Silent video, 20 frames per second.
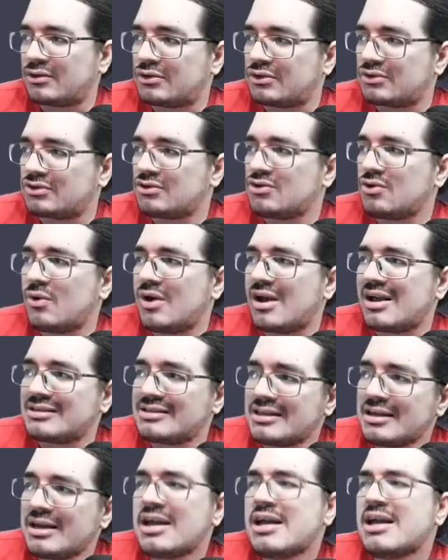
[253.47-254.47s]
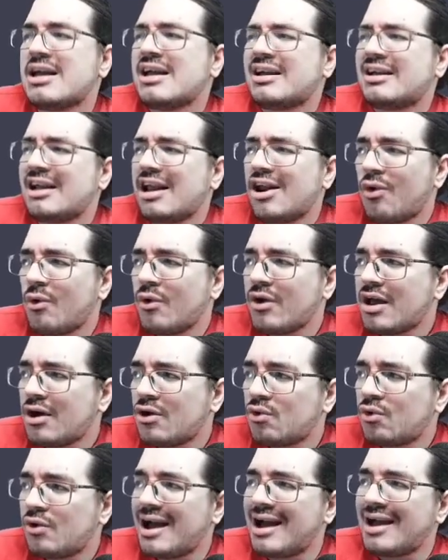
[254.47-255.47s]
Entonces yo voy a decir, que lo voy a
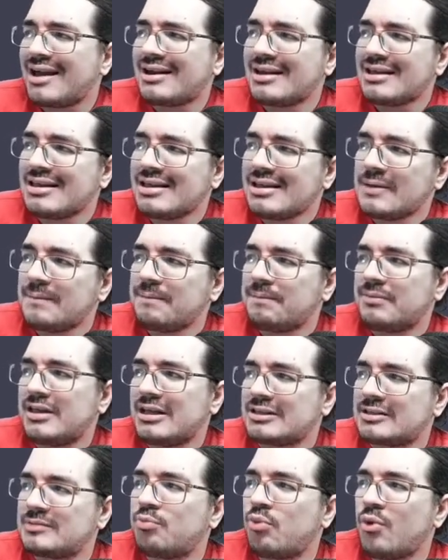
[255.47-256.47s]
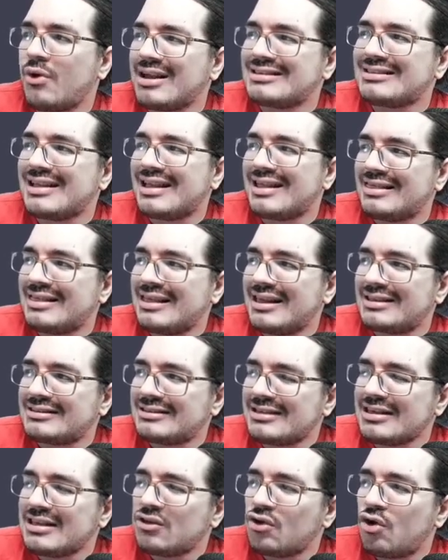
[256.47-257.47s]
jugar y después
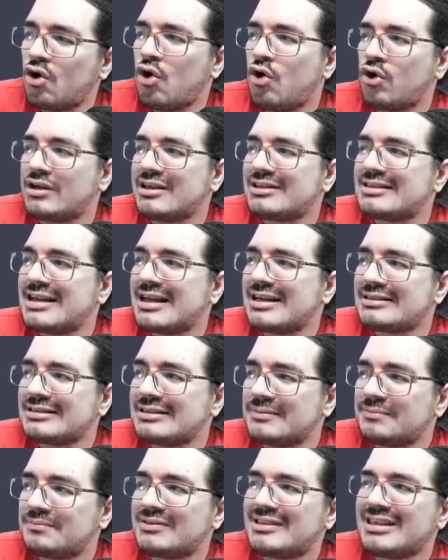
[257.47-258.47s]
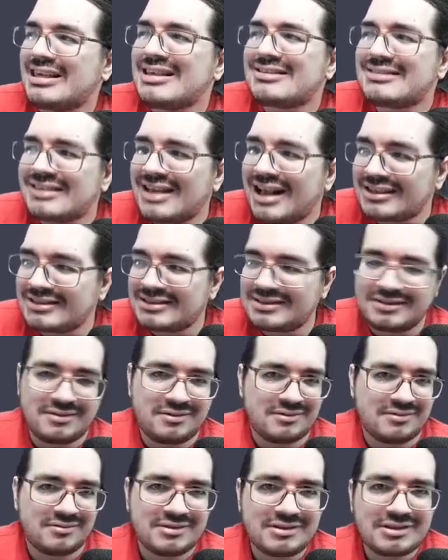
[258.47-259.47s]
decido o quizás, quizás,
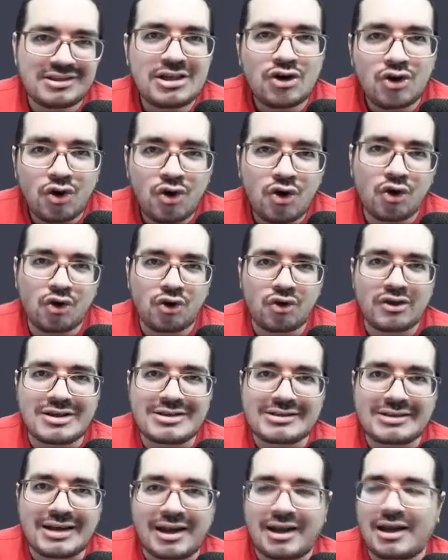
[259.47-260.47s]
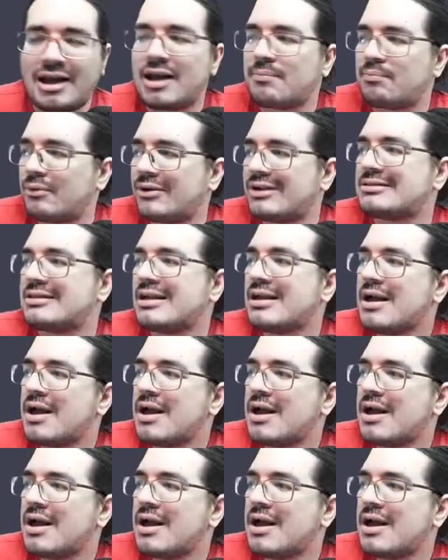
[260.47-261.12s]
si lo logro descargar, pues